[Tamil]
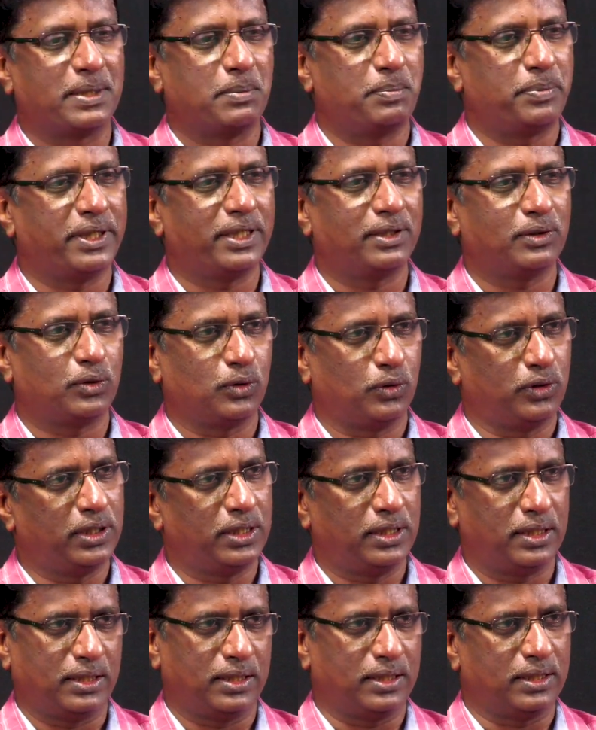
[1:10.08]
மிகப்பெரிய
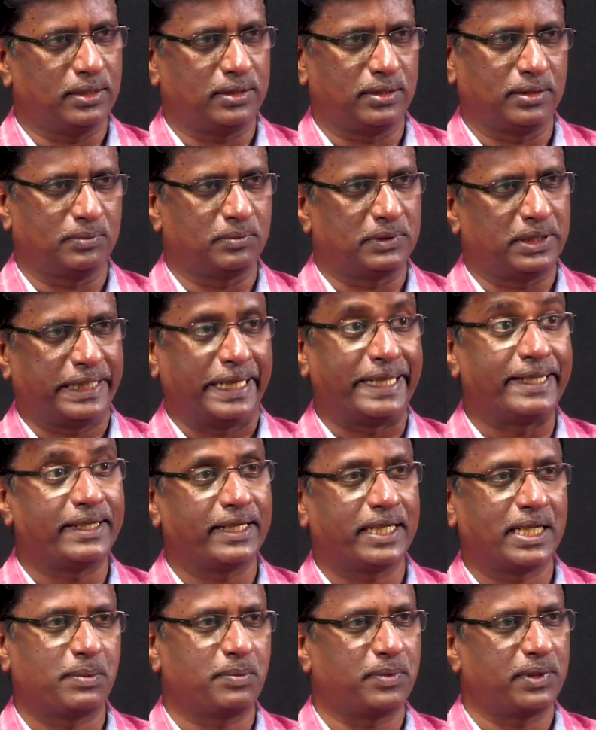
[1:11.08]
தொழில் இல்லை அது
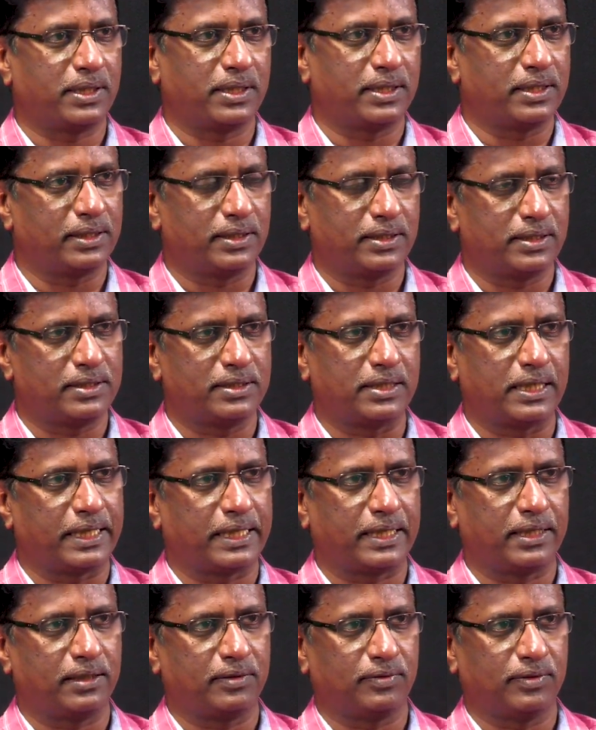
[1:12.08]
என்டர்டைன்மெண்ட்டு
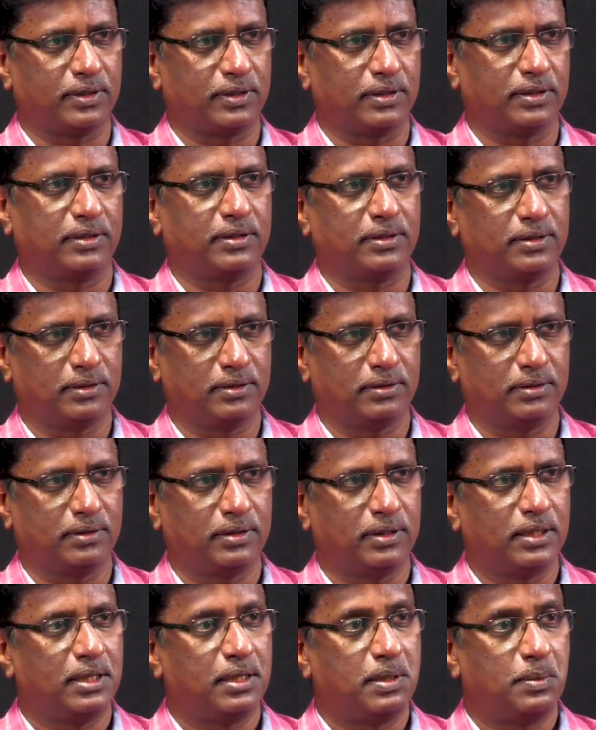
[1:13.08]
ஜனங்களை வந்து
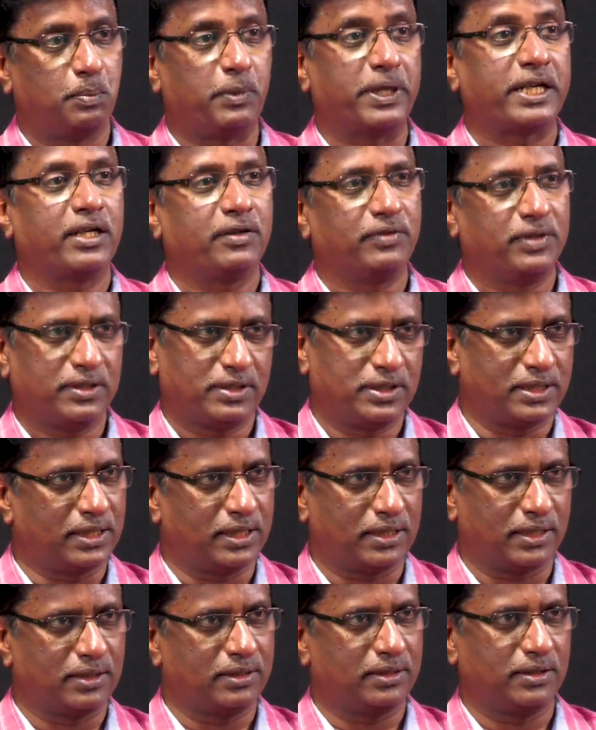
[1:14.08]

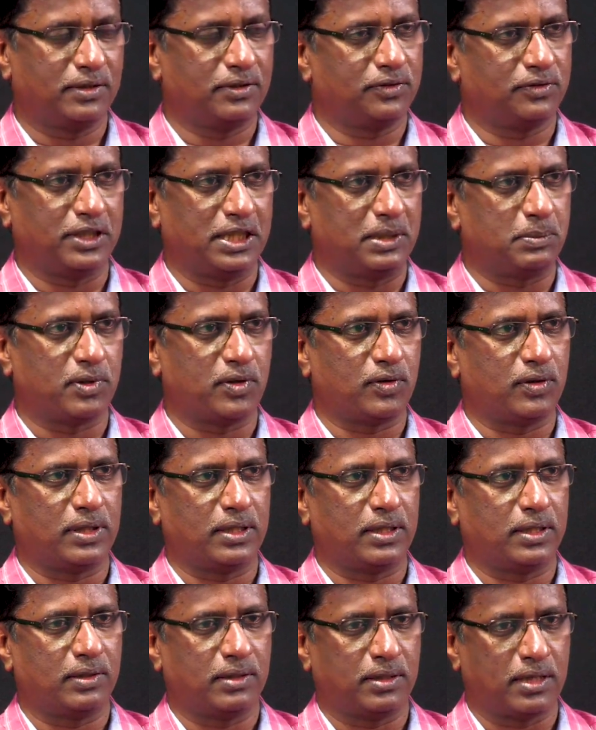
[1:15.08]
மகிழ்விச்சுக்கிறது
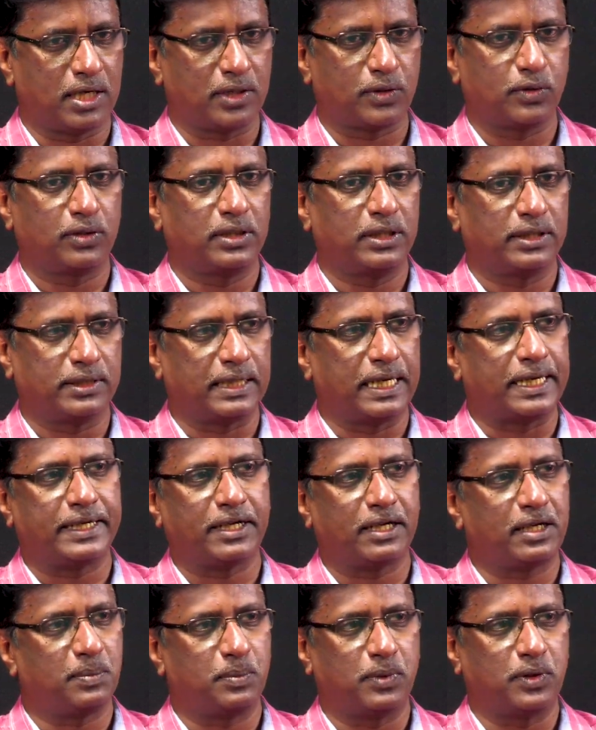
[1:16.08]
சினிமாவில் நாட் ஓன்லி
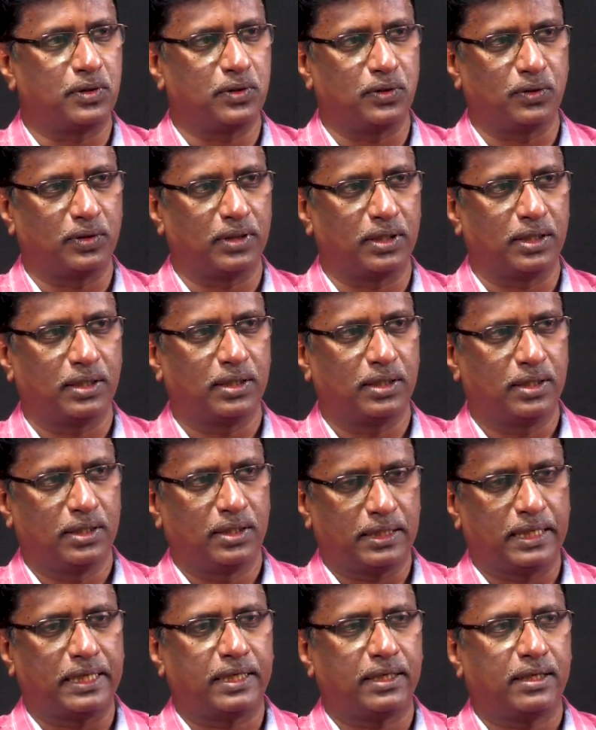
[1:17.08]
தேட்டரில் மட்டும் இல்லை
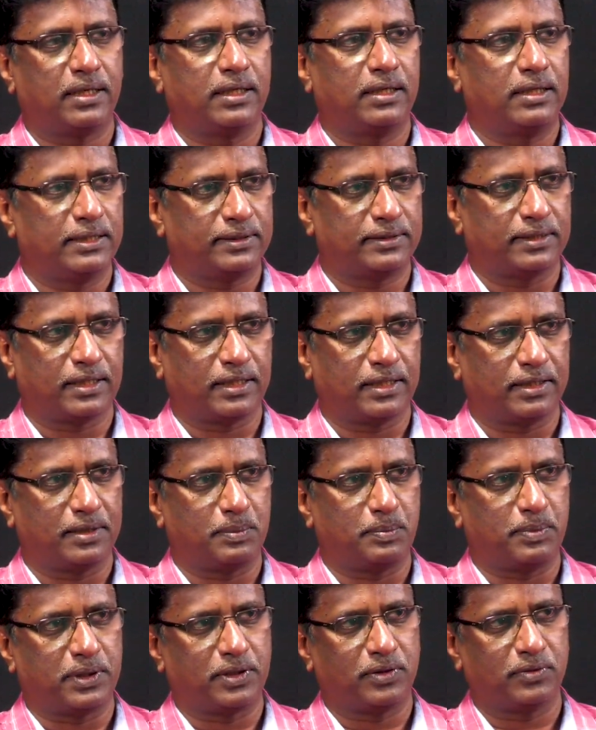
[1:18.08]
தேட்டரில் ரிலீஸ் ஆகிற அந்த
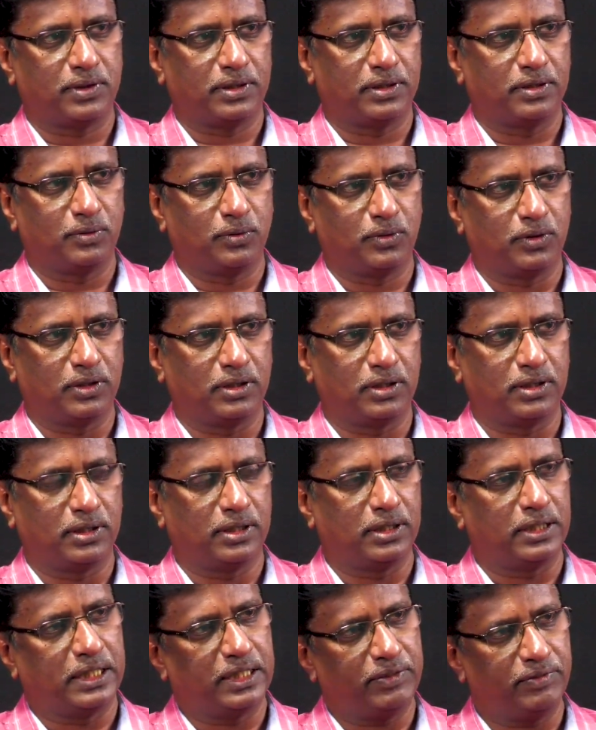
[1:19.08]
படம் வந்து உங்களுக்கு
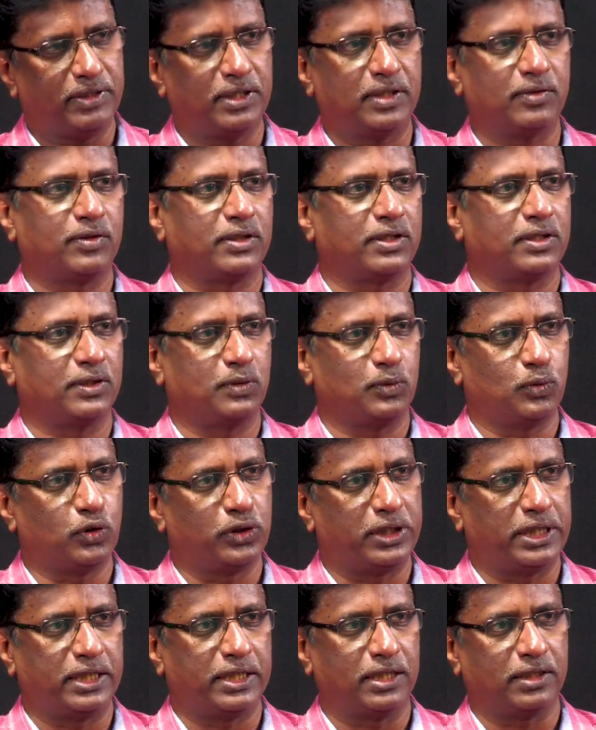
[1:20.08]
டிவியில் வருது
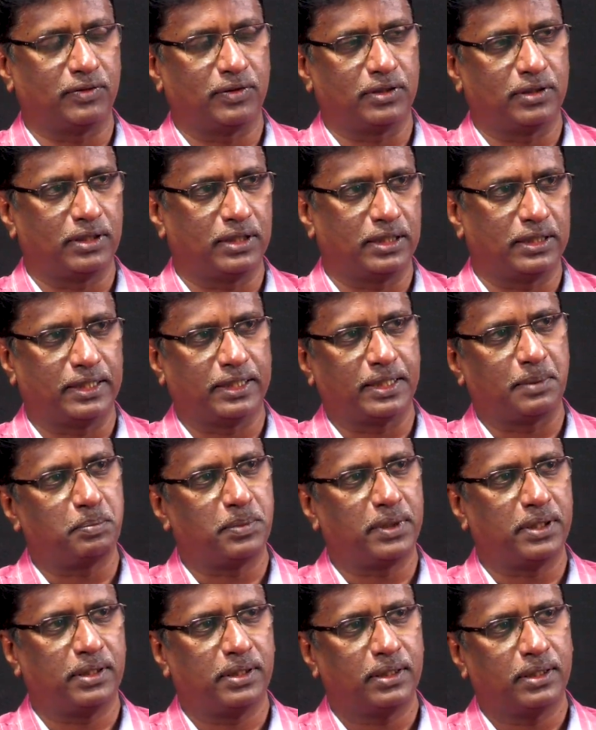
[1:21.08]
ஓடிடியில் வருது இதை
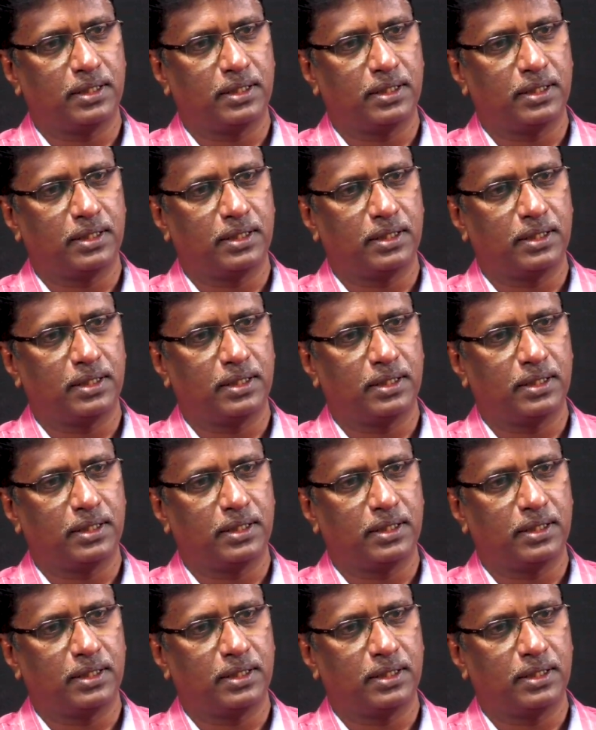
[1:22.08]
நம்பி